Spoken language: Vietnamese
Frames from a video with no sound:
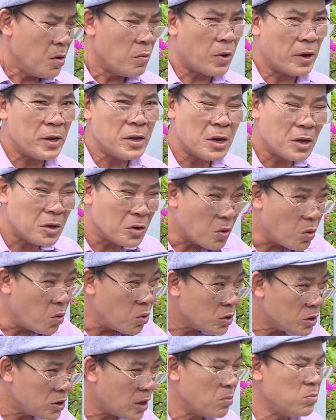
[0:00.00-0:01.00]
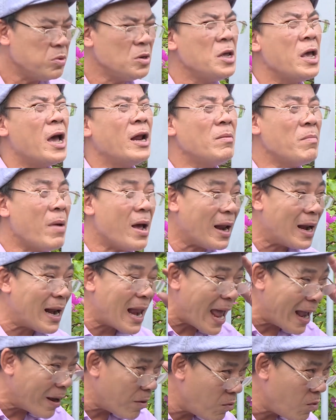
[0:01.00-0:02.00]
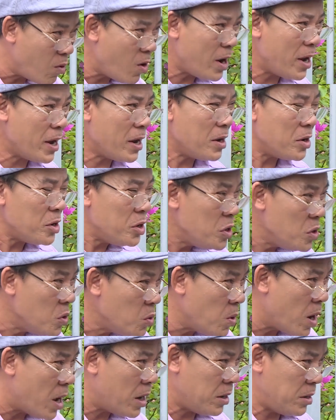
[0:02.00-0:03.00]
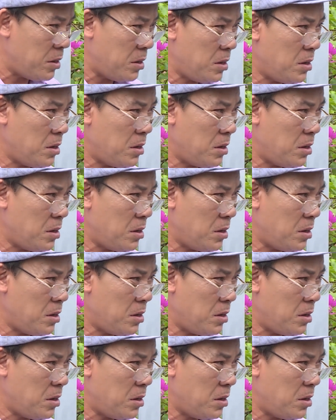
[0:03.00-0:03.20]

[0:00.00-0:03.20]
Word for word: phải nhìn cuộc sống với ánh mắt lạc quan yêu đời